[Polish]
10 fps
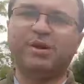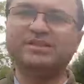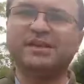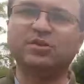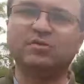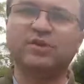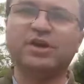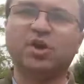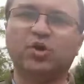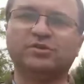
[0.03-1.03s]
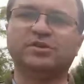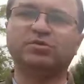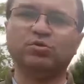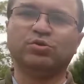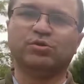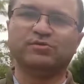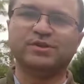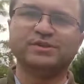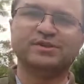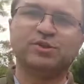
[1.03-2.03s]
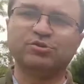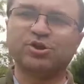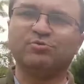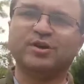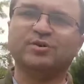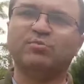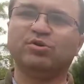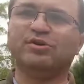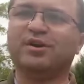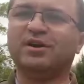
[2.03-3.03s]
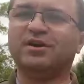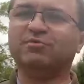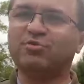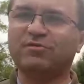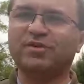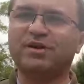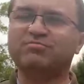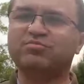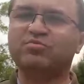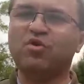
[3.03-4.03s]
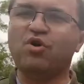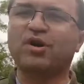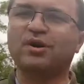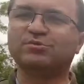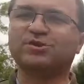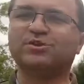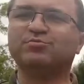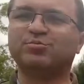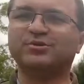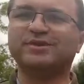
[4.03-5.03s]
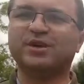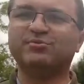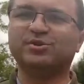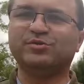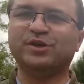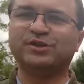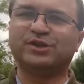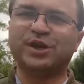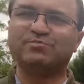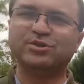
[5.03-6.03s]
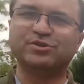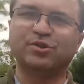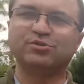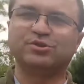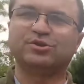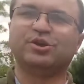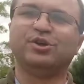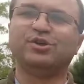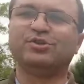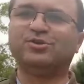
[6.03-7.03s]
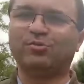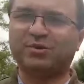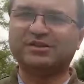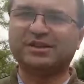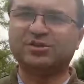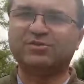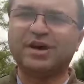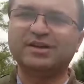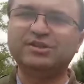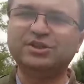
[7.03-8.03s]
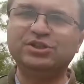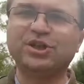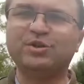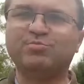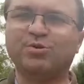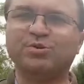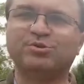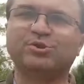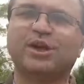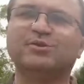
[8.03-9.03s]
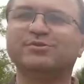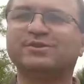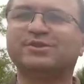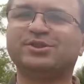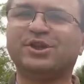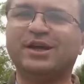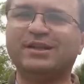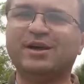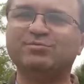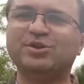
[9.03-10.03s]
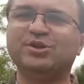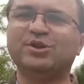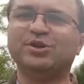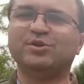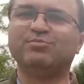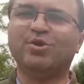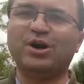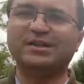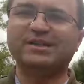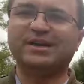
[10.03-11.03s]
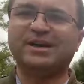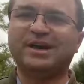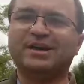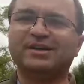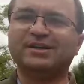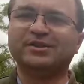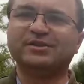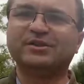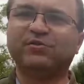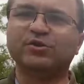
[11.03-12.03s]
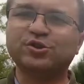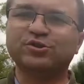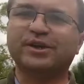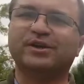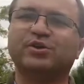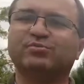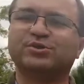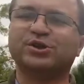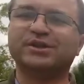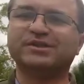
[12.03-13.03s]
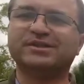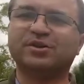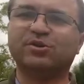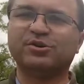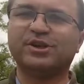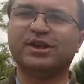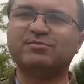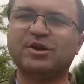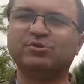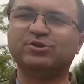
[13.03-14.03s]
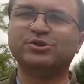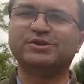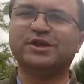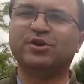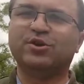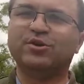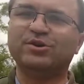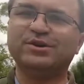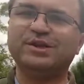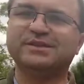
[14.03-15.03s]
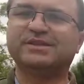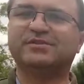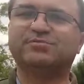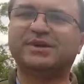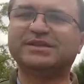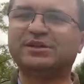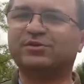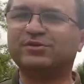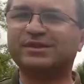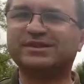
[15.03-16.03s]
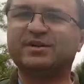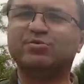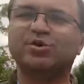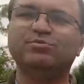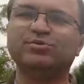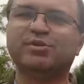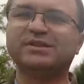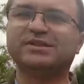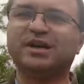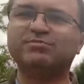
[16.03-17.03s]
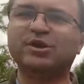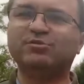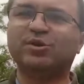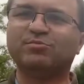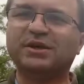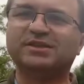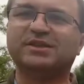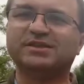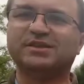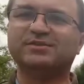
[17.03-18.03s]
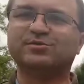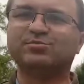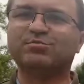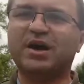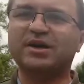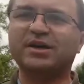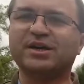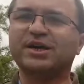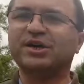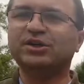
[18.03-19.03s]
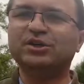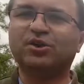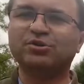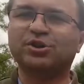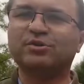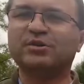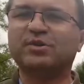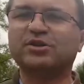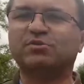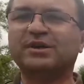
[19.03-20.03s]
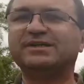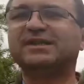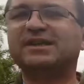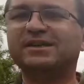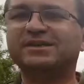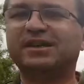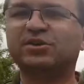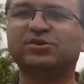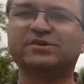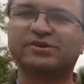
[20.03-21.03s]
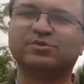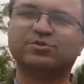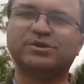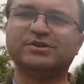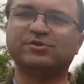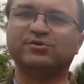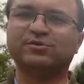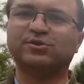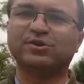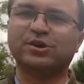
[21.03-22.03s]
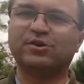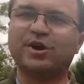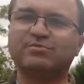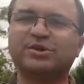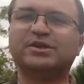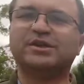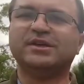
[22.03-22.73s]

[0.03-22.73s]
Pacanowie kozykują, więc koziołek mądra głowa błąkał się po całym świecie, aby dojść do Pacanowa. Dzisiaj podążając śladami bohatera stworzonego przez Kornela Makoszyńskiego, jestem w Pacanowie. Za moimi plecami Europejskie Centrum Bajek i koziołek matołek zachęcający turystów do tego, aby